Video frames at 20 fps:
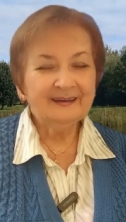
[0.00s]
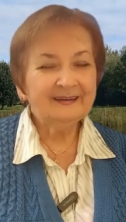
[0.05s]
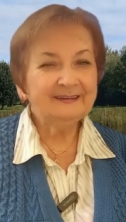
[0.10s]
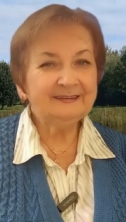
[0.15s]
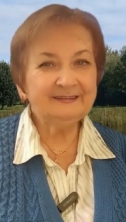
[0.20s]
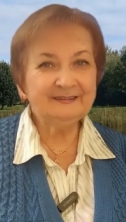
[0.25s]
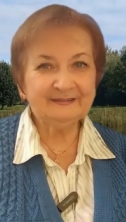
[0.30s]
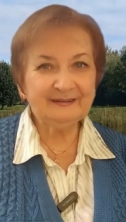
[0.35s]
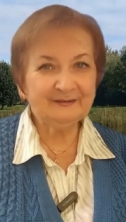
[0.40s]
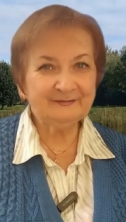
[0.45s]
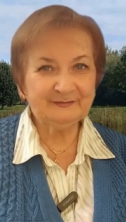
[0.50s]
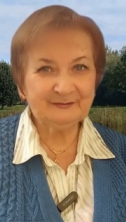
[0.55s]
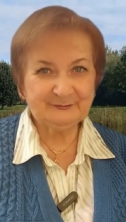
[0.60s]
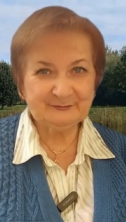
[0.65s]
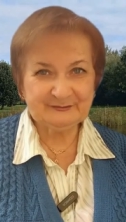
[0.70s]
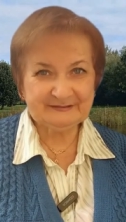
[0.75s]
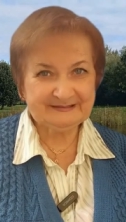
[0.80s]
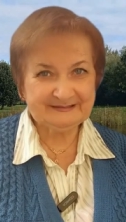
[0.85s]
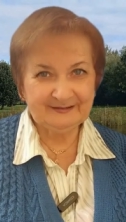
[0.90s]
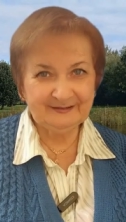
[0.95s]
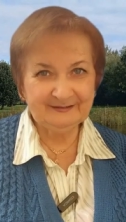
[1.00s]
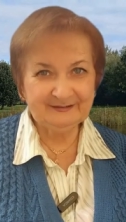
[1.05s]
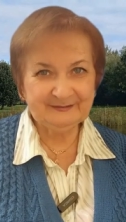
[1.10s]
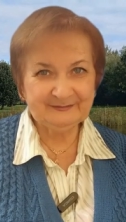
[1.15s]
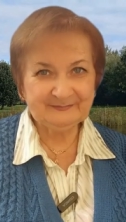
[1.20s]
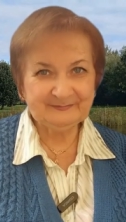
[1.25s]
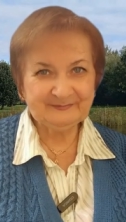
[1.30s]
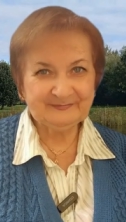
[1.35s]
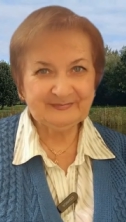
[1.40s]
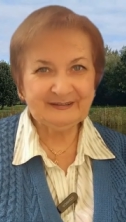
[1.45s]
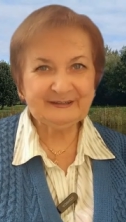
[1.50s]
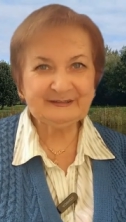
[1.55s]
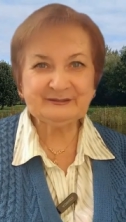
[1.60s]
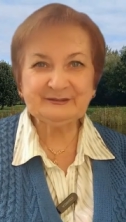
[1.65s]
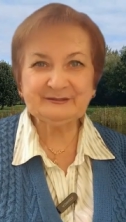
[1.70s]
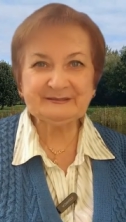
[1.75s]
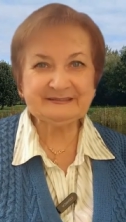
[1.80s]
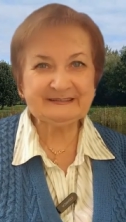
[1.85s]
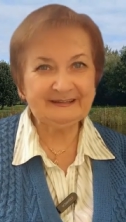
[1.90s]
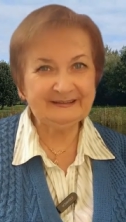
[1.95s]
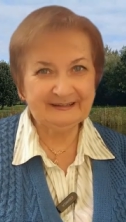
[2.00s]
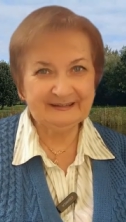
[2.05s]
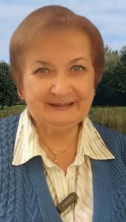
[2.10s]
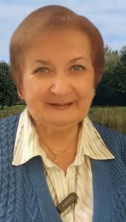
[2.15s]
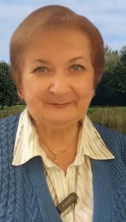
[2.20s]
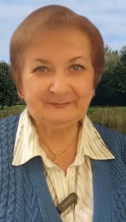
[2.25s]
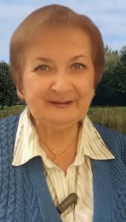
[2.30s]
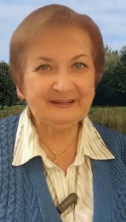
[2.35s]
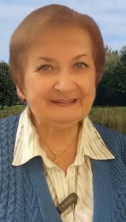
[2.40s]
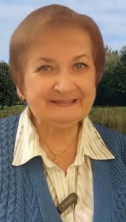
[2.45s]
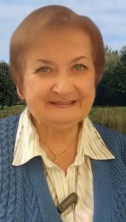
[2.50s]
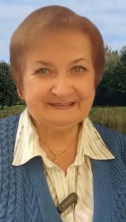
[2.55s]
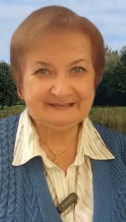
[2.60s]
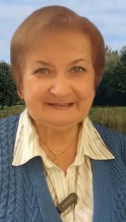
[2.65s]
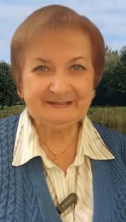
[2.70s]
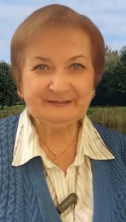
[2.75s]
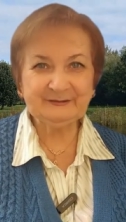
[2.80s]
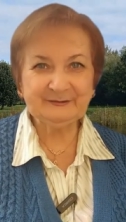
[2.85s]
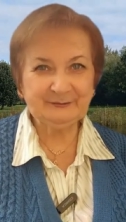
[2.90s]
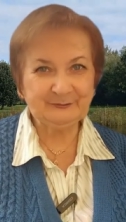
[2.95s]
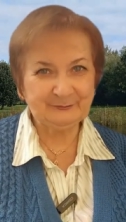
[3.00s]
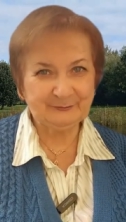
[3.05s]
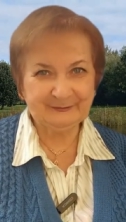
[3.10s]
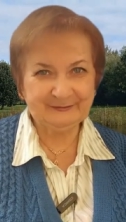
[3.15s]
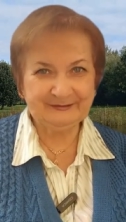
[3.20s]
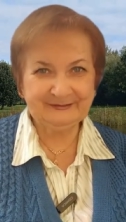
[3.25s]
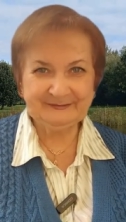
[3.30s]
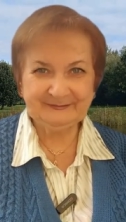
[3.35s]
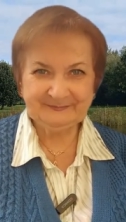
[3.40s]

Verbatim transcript: И недавно узнала, что за лайки платит TikTok.